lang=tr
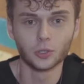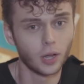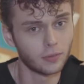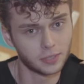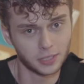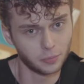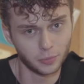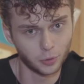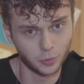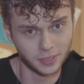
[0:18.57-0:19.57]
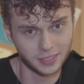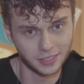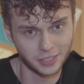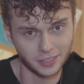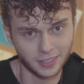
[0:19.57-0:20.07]
Doğal ve samimi durması
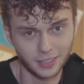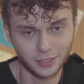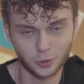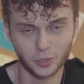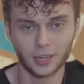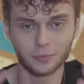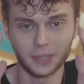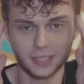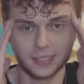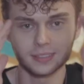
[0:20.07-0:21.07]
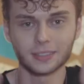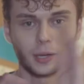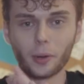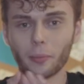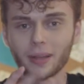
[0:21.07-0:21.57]
için de şu an metin
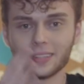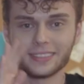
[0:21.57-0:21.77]
tamamen